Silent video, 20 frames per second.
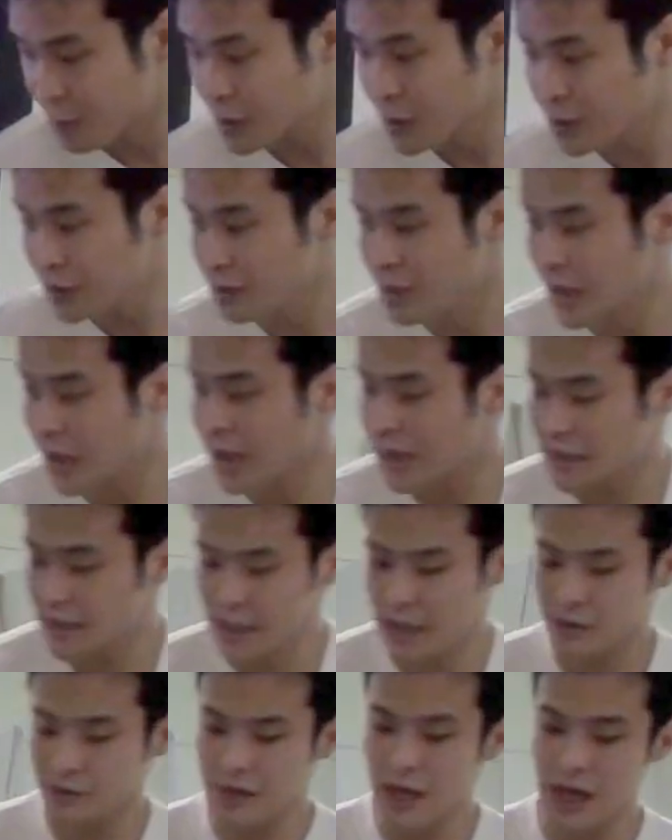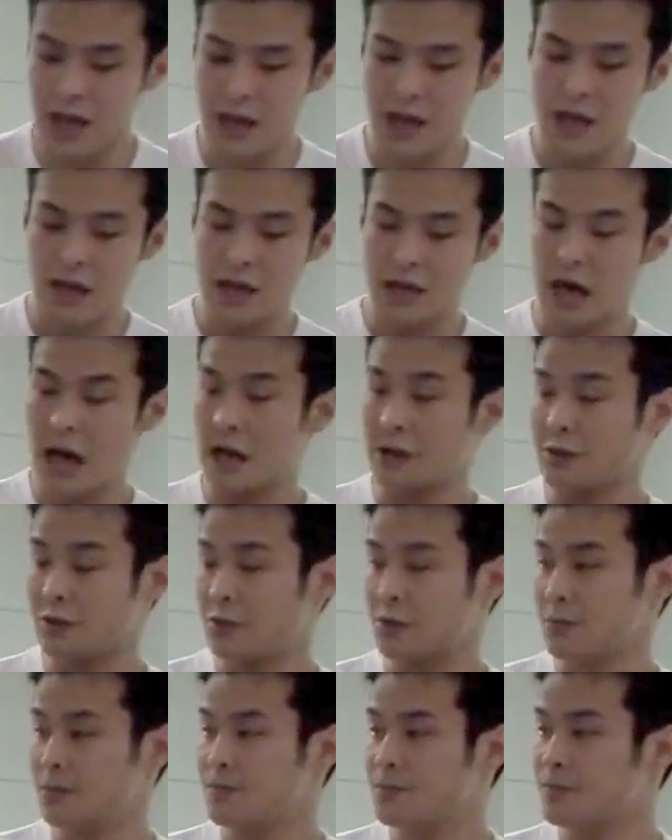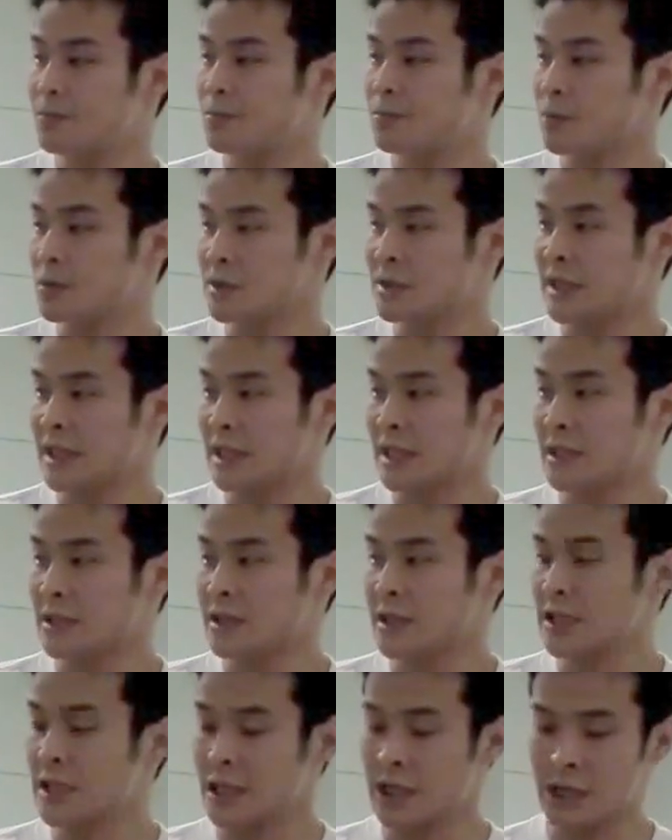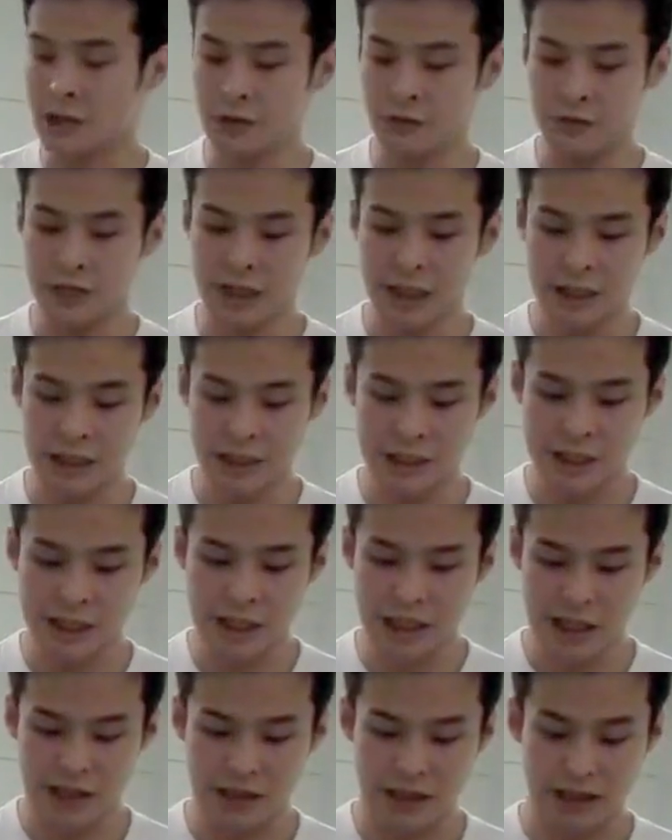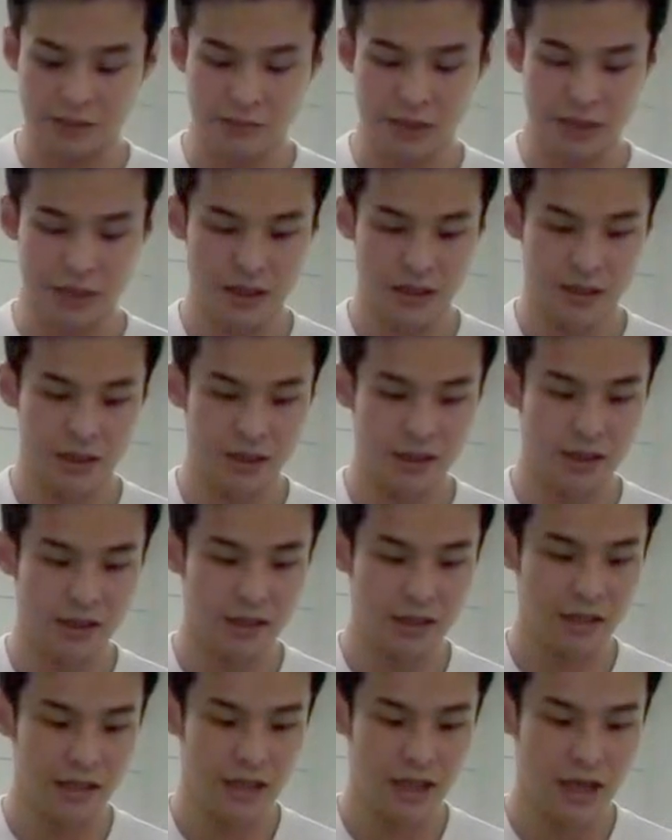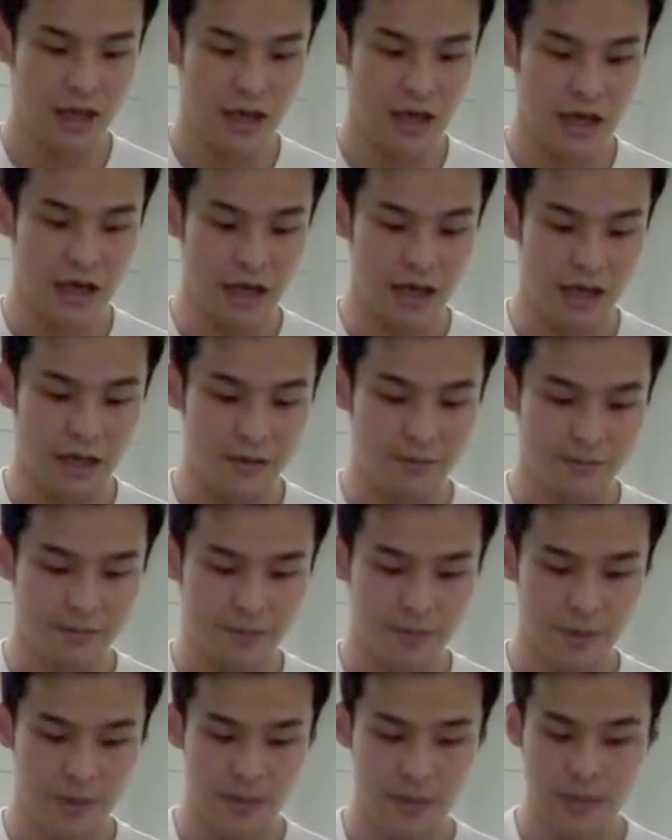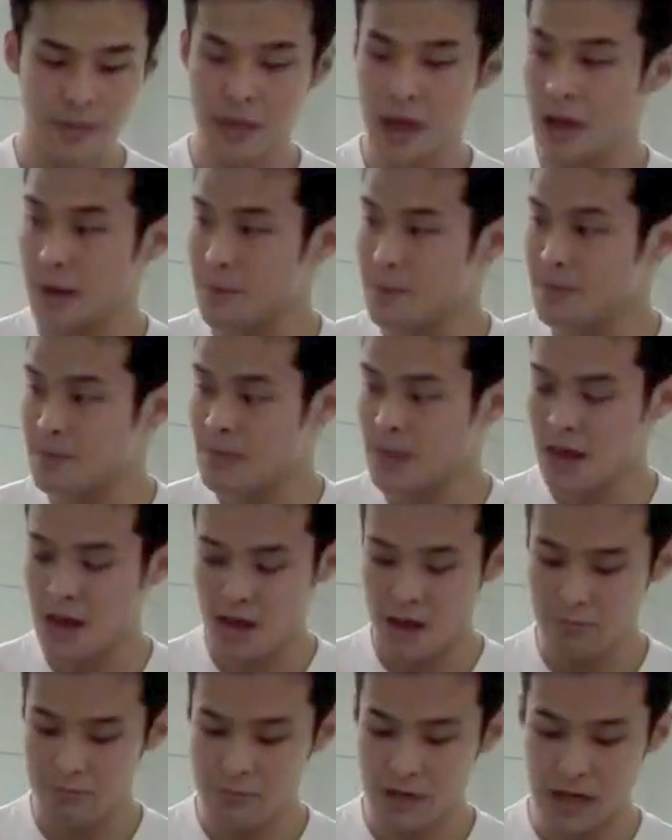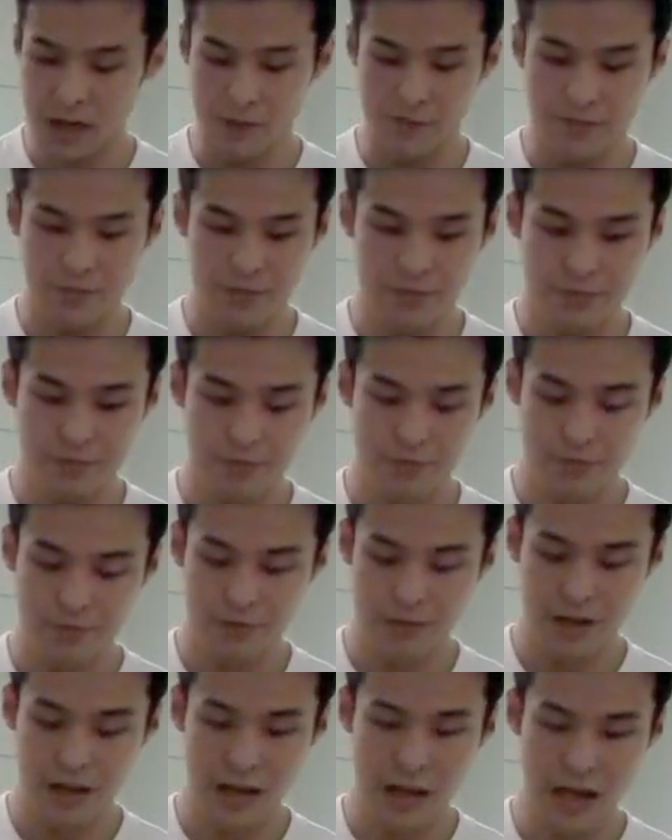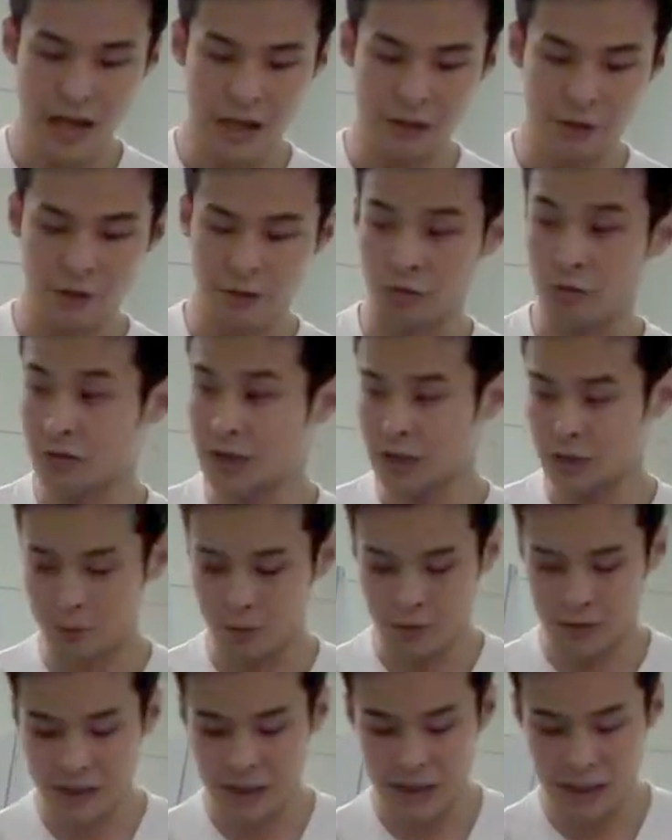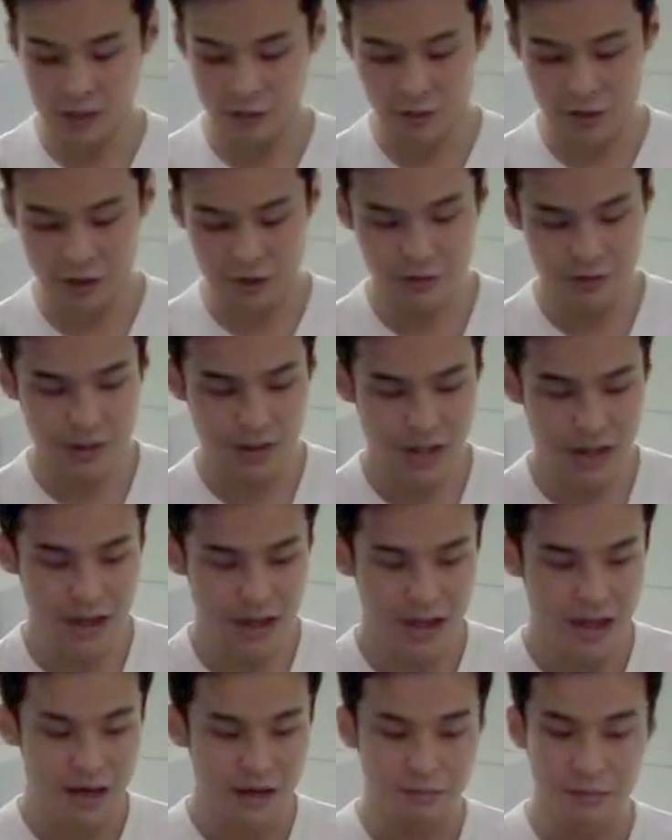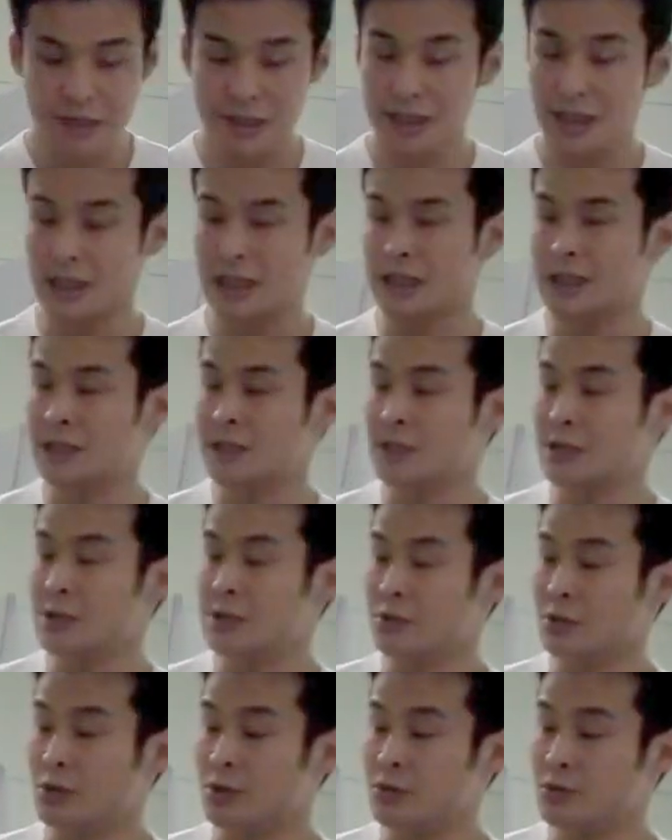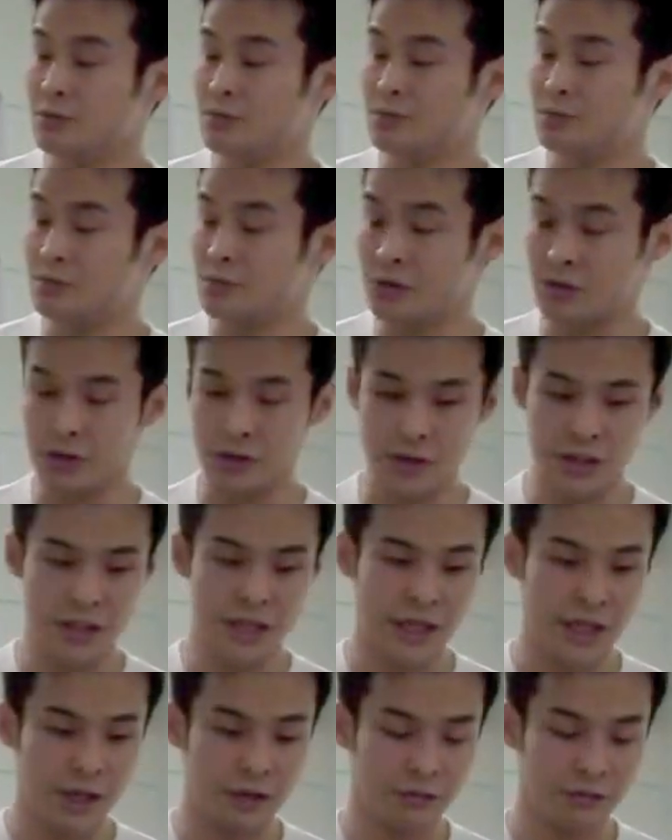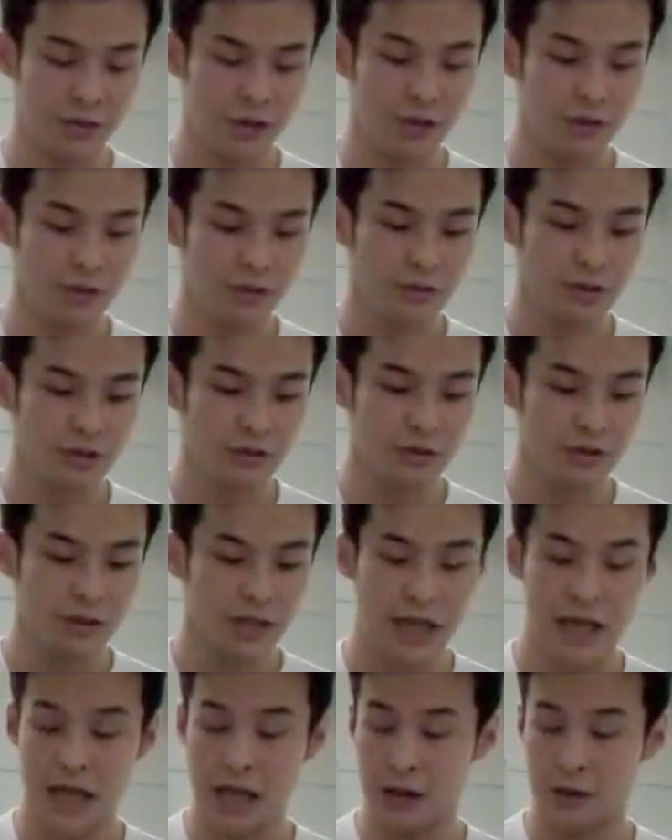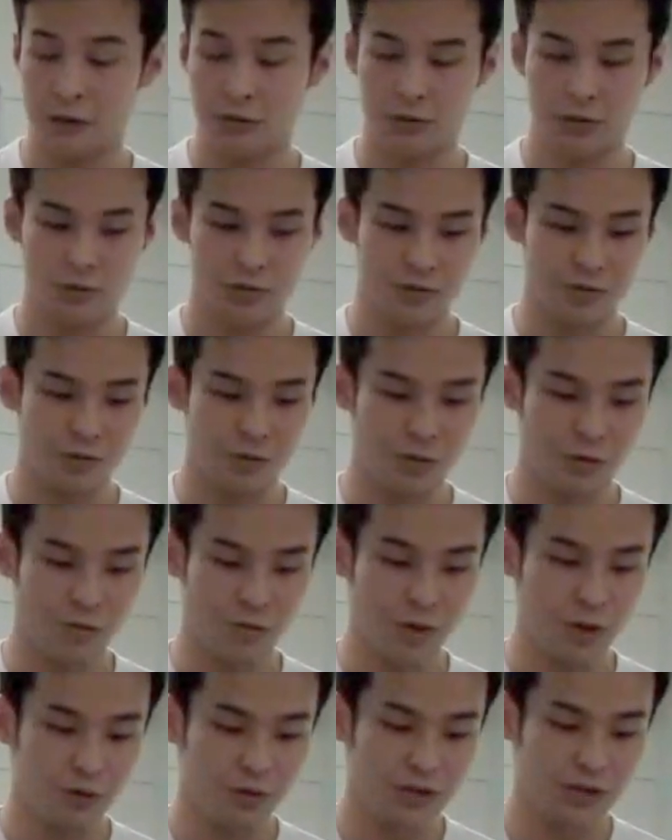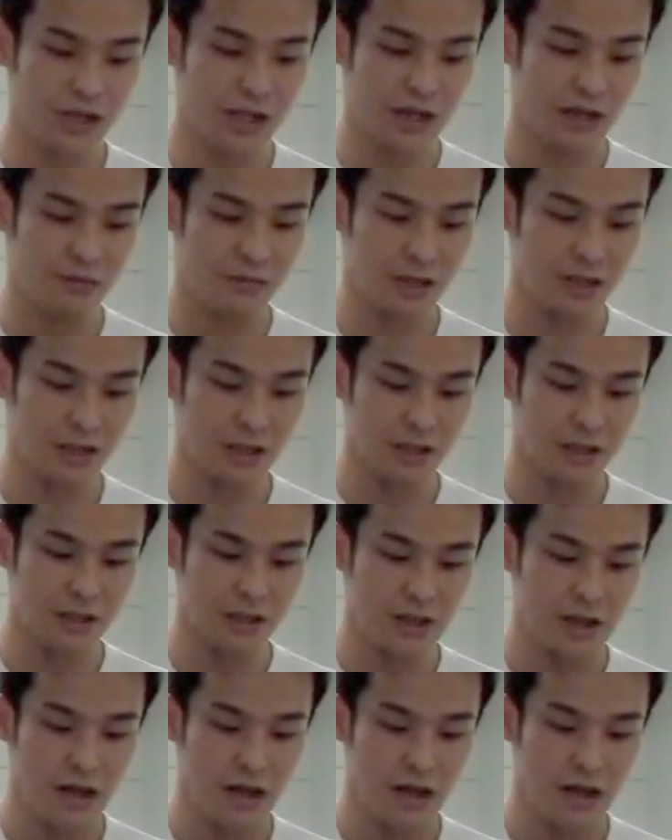ポイント高い精度であのポスタリングができるような形になっています。はい、で、まあえーと、ここでのポスターを利用して、まあ、さらにツイートを分類してあげようっていうような、えーと、試みをしています。